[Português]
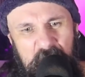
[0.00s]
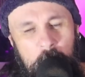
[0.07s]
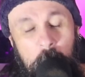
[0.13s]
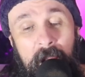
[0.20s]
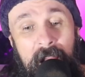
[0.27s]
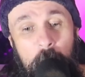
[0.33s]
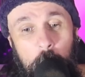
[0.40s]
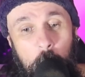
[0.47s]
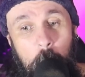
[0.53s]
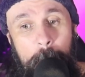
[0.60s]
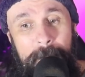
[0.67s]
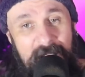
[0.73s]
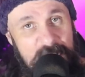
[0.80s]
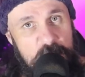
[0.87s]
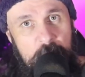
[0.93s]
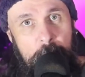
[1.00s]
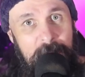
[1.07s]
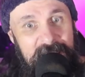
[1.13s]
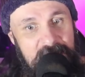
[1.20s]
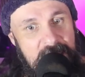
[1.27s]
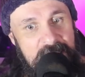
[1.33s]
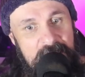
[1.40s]
Uau, o baixo e a
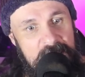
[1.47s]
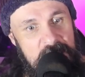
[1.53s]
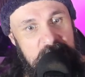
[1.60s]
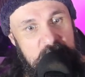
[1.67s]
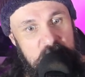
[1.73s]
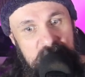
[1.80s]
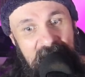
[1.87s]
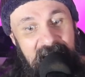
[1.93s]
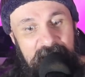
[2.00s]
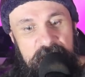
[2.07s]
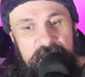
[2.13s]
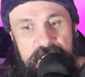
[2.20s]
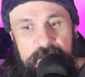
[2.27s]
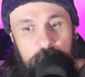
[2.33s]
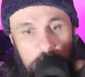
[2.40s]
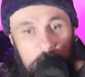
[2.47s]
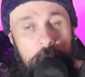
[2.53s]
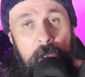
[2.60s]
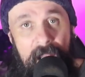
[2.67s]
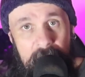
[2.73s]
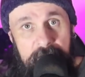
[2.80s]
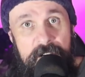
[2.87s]
bateria têm destaques muito
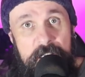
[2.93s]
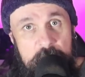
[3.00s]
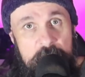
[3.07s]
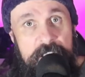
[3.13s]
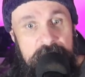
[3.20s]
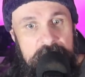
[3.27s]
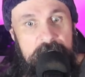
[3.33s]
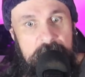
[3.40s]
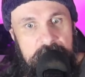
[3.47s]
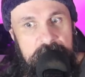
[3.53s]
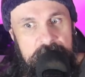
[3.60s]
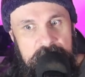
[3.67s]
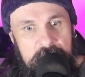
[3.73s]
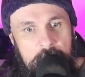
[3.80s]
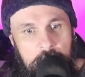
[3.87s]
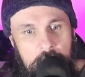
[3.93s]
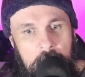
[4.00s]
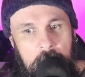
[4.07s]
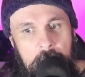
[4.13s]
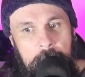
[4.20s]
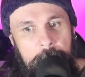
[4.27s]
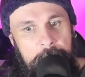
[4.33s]
relevantes nessa canção.
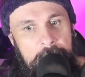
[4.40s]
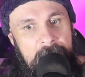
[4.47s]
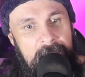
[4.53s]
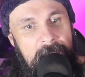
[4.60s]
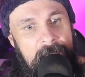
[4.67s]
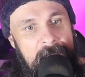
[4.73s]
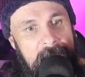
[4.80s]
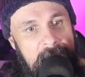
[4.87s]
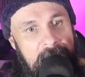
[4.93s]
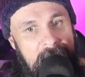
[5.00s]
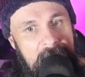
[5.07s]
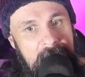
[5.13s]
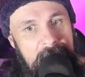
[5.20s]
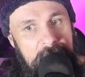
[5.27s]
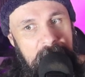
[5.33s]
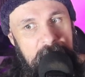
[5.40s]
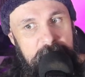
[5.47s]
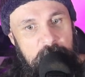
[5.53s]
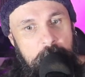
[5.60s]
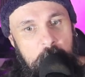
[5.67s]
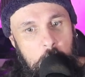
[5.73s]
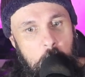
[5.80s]
Né? A, a
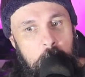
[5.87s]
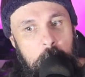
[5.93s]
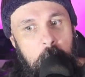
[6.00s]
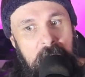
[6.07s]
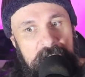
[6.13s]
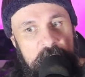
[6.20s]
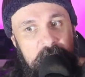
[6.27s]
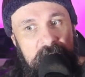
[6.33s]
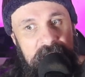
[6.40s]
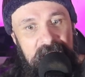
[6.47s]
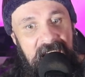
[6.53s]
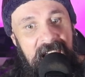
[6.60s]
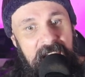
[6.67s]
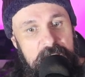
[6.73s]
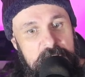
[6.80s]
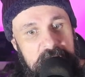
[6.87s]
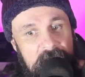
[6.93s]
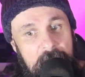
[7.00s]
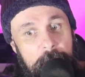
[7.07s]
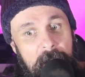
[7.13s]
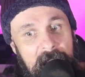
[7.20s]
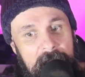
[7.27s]
forma como as guitarras
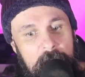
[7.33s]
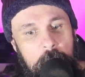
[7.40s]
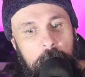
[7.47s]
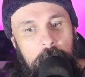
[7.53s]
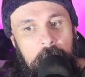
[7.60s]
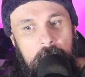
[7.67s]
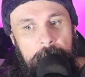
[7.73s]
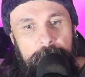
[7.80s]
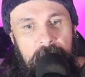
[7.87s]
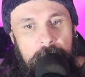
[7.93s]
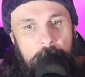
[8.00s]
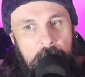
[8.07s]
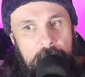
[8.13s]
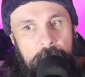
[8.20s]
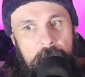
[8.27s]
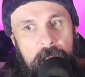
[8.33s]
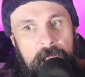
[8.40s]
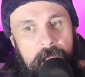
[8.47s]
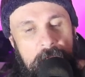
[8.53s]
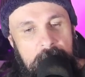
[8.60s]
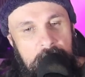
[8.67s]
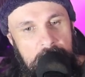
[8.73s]
trabalham em, em,
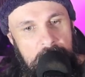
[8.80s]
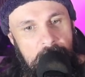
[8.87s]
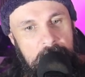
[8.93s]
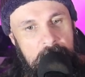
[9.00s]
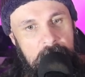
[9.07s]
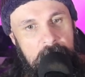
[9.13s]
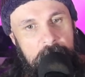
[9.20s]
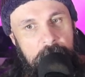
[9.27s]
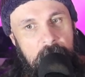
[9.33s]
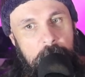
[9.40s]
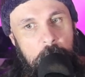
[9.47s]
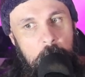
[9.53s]
em, em